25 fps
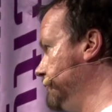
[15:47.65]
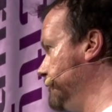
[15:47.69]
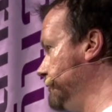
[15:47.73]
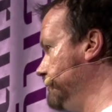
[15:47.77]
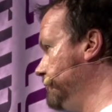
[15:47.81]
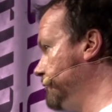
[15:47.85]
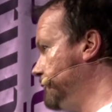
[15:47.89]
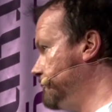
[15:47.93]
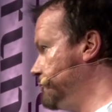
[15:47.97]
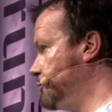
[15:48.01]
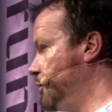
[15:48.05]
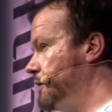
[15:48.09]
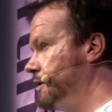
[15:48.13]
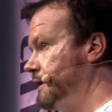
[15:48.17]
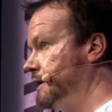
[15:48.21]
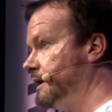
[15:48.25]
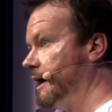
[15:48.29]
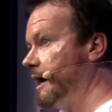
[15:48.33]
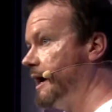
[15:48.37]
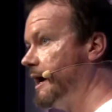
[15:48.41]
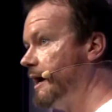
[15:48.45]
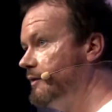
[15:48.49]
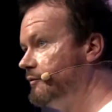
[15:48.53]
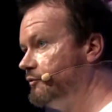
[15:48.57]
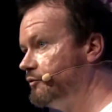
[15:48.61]
実は
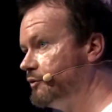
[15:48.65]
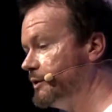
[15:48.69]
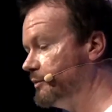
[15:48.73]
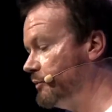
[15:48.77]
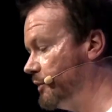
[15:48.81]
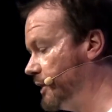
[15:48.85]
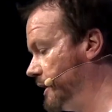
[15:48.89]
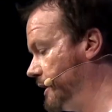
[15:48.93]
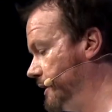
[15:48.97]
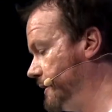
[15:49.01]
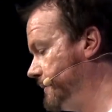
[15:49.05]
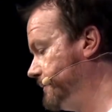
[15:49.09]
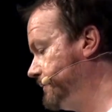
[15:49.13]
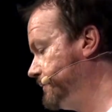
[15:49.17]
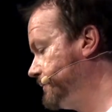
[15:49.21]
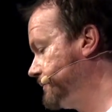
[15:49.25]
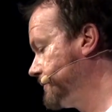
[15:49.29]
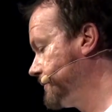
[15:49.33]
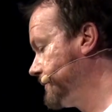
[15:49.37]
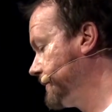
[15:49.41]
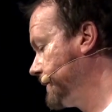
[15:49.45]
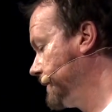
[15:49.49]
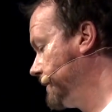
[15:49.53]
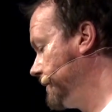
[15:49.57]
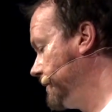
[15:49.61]
傘があることによっ
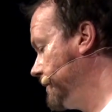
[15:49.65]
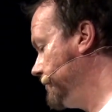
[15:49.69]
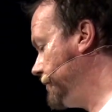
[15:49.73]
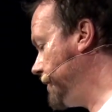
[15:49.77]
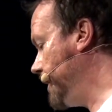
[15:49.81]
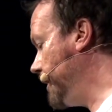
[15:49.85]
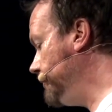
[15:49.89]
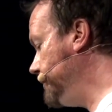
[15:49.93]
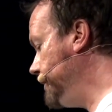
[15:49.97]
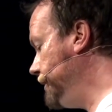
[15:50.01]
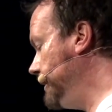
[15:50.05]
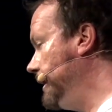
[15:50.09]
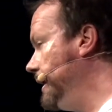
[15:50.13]
てそういった